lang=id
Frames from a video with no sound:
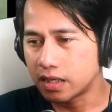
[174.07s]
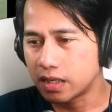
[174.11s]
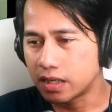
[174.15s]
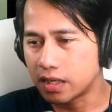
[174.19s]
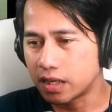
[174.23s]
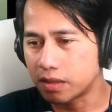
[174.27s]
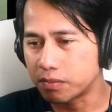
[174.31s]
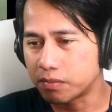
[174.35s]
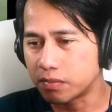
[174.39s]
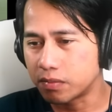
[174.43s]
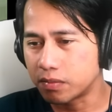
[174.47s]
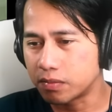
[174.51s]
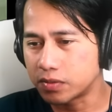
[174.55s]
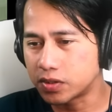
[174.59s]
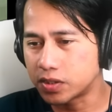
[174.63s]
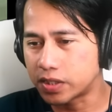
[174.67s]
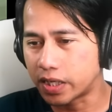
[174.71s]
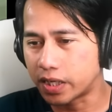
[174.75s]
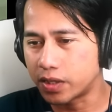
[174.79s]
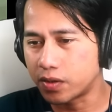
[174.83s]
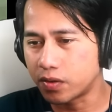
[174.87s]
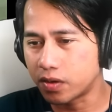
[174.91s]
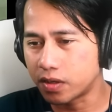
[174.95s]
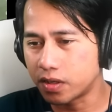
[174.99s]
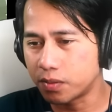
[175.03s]
Yang
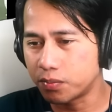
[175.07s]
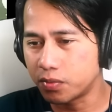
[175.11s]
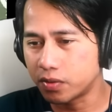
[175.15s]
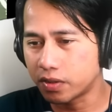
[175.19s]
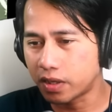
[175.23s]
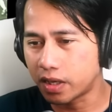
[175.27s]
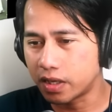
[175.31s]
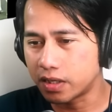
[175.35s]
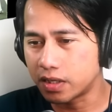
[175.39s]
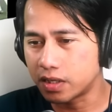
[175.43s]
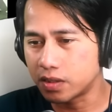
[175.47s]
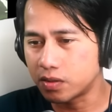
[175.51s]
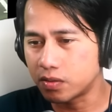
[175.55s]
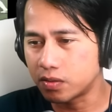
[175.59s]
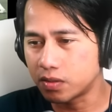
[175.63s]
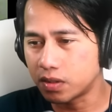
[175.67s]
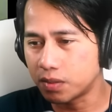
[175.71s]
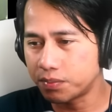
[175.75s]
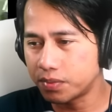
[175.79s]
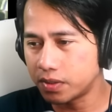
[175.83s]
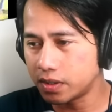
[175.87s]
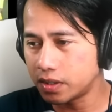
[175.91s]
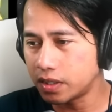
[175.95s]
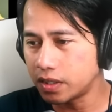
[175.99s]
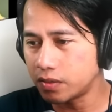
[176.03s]
seniornya pun kayak gitu.
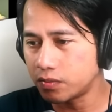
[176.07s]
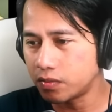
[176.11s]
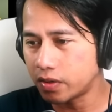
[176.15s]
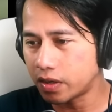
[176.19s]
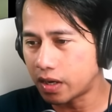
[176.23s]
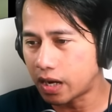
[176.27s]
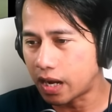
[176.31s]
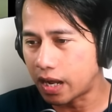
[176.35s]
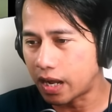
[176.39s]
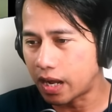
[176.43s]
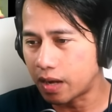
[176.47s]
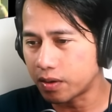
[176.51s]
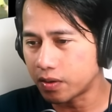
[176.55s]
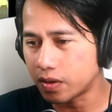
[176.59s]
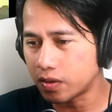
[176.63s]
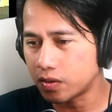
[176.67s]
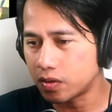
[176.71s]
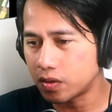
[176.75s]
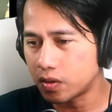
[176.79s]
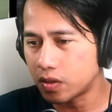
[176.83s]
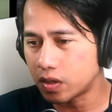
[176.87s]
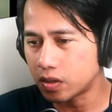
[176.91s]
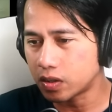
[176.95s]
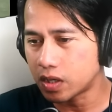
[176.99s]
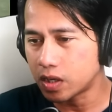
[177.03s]
Tapi ini ah,
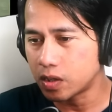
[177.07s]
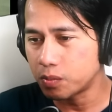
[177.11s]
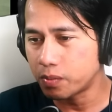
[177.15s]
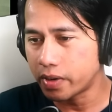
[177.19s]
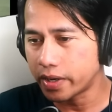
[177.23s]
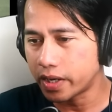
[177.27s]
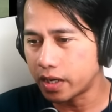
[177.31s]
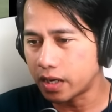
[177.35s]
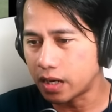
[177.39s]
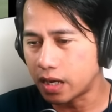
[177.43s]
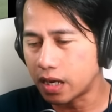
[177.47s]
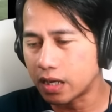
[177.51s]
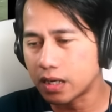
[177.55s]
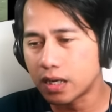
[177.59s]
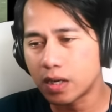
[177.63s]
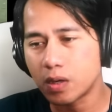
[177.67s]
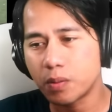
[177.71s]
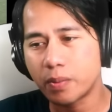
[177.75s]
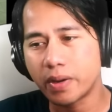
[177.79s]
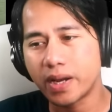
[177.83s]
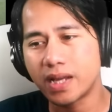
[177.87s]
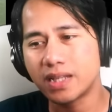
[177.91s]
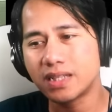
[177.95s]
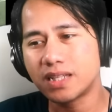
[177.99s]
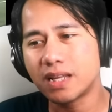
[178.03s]
agak, agak lumayan, agak
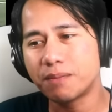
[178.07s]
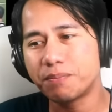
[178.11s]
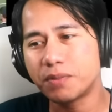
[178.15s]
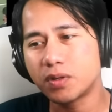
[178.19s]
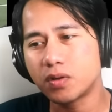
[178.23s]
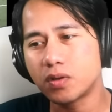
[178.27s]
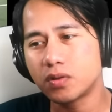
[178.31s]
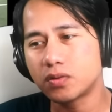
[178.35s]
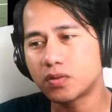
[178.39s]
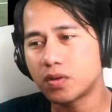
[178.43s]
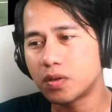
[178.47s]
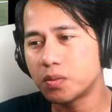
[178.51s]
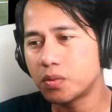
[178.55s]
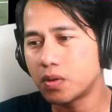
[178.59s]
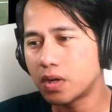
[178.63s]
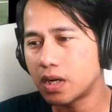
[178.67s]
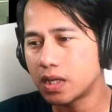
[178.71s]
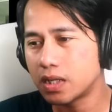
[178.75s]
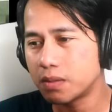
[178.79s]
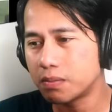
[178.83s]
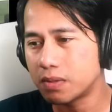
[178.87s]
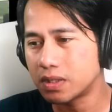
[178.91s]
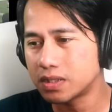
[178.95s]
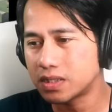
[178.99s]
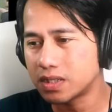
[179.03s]
lumayan tapi kontrol
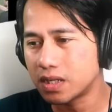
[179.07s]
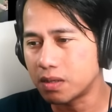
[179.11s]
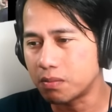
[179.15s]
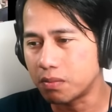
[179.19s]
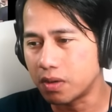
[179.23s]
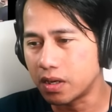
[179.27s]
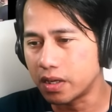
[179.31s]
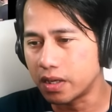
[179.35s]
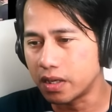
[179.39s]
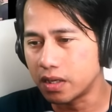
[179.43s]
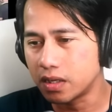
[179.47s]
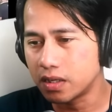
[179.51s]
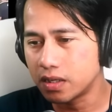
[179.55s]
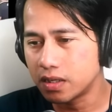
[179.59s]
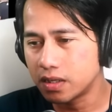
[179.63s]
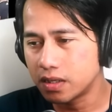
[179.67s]
bolanya masih lemah ya.